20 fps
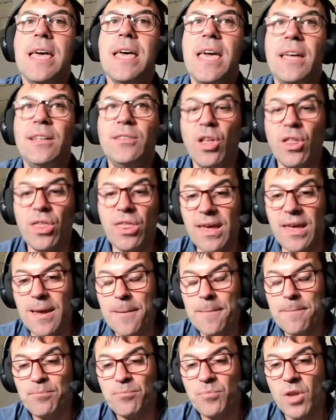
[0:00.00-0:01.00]
Entonces,
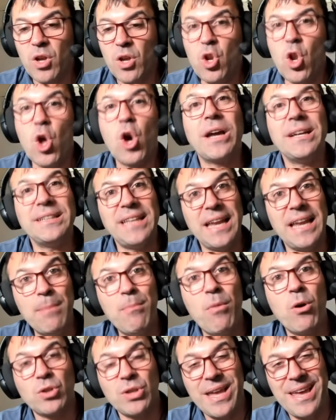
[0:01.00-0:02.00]
los que
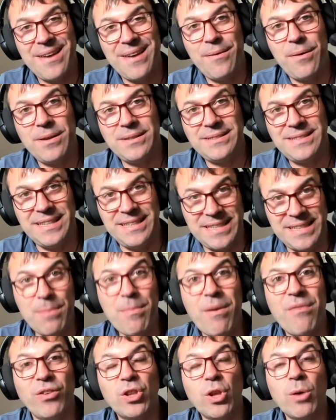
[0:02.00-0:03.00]
tenemos
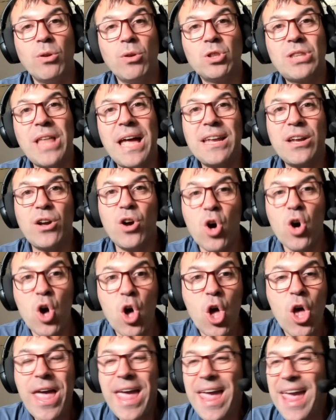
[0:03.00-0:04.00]
sistema fotovoltaico,
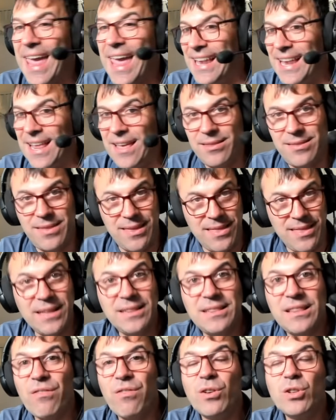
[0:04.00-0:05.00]
el
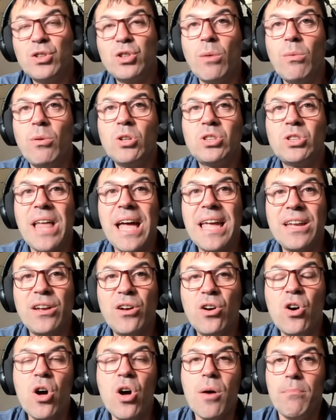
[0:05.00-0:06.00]
excedente
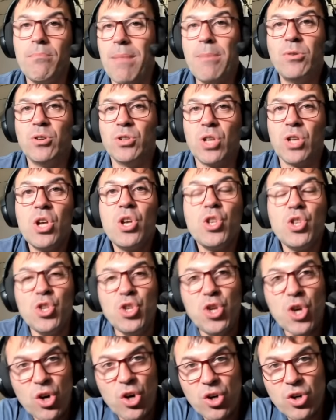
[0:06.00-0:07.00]
fotovoltaico, vamos,
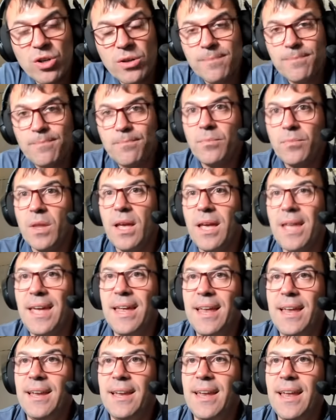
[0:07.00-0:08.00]
yo
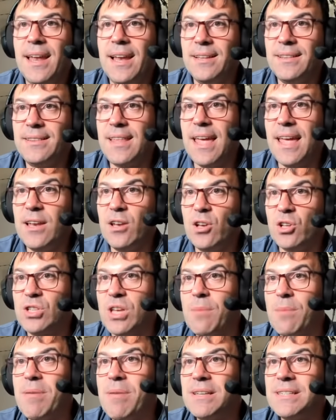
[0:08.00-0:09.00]
en, en, los
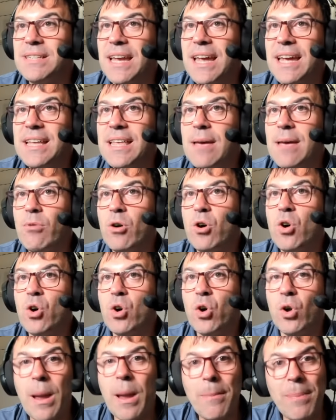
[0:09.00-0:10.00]
seis meses que llevo
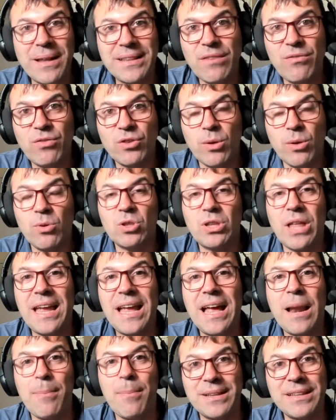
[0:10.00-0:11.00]
con la planta
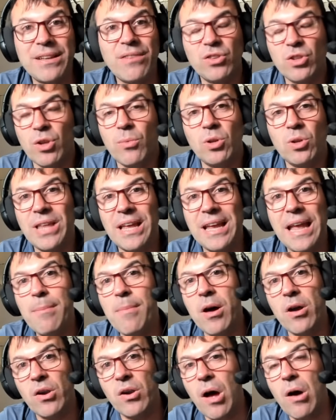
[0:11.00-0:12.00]
fotovoltaica, la planta fotovoltaica
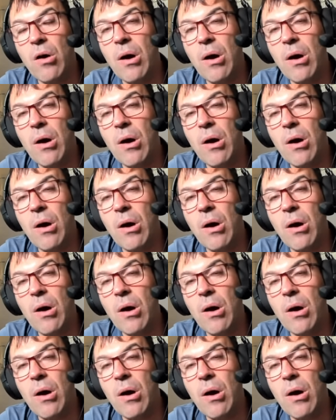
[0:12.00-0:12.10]
me ha ahorrado